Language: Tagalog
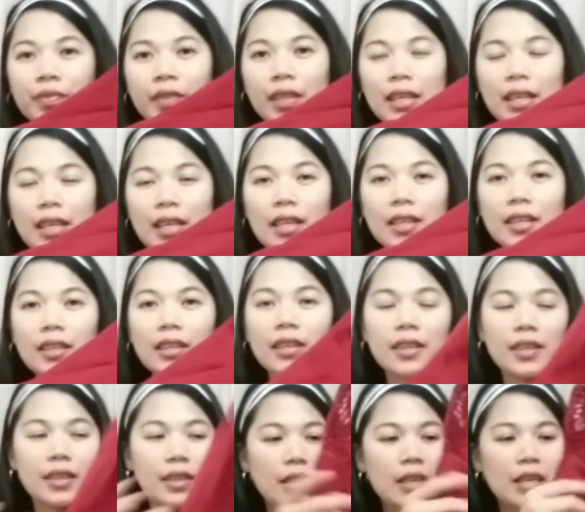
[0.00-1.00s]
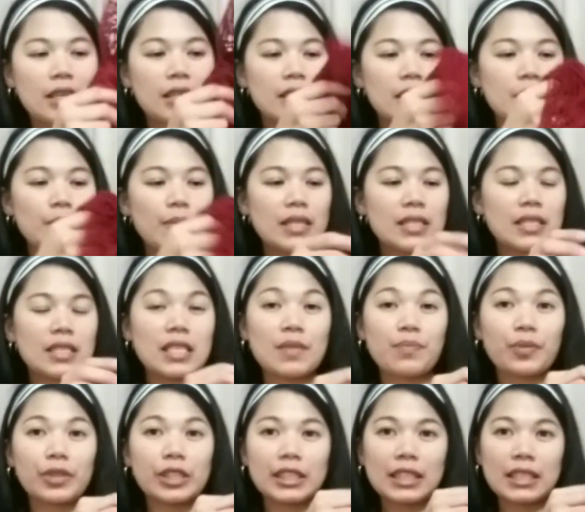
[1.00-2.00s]
Ayan. Tapos may
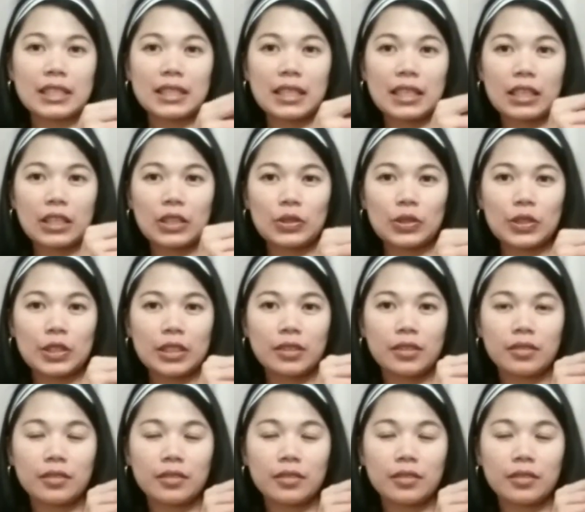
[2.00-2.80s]
zipper siya sa likod.